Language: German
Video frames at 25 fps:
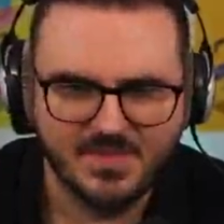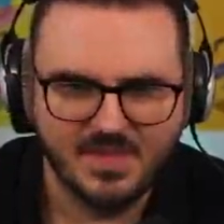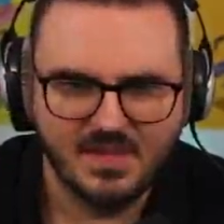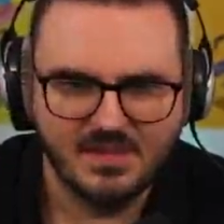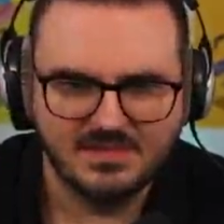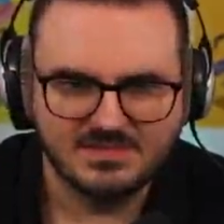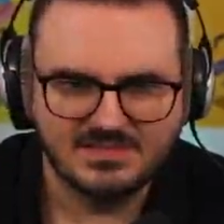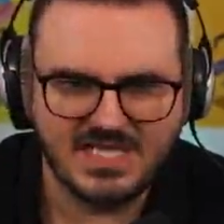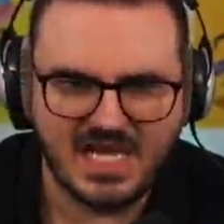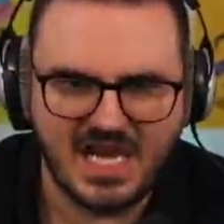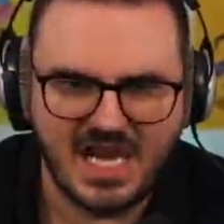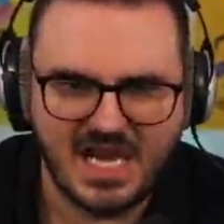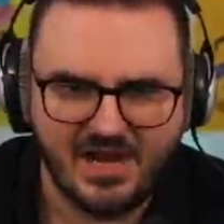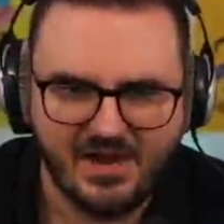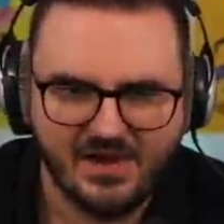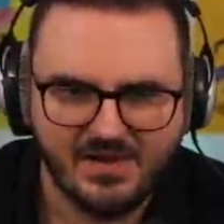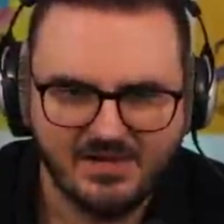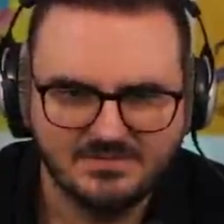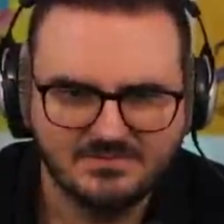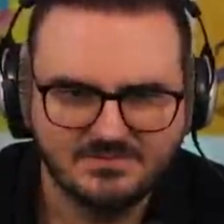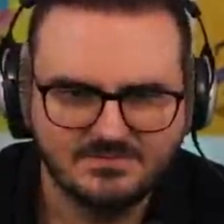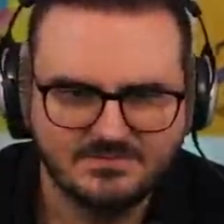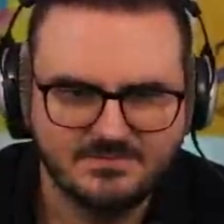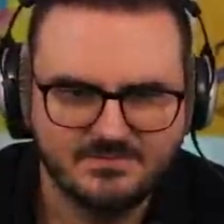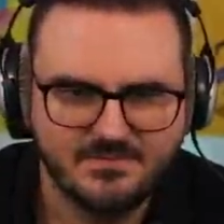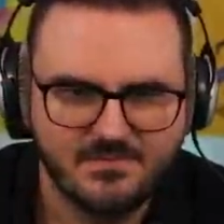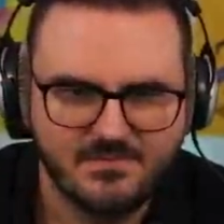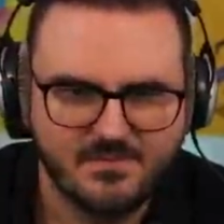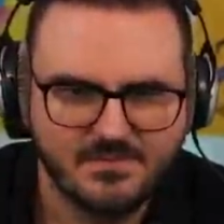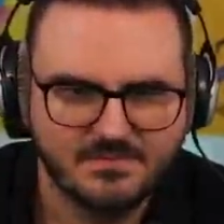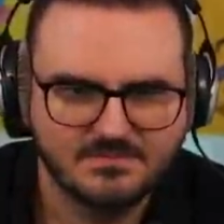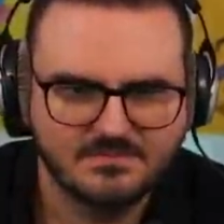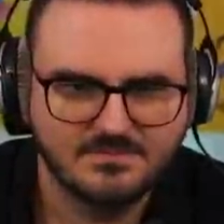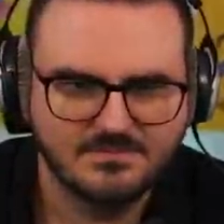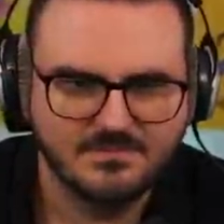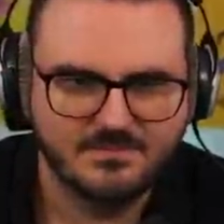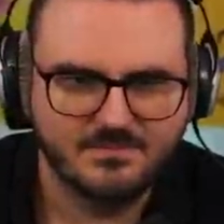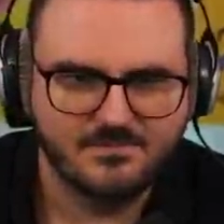Oh, da. hier ist noch ein
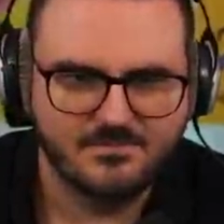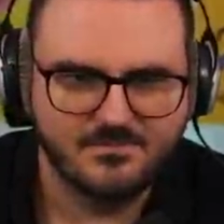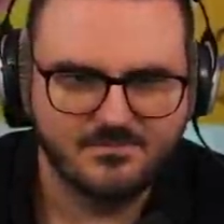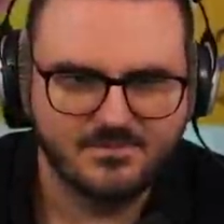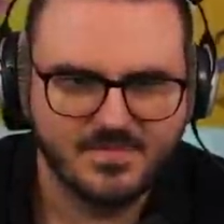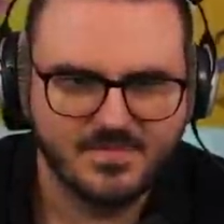Eichhörnchen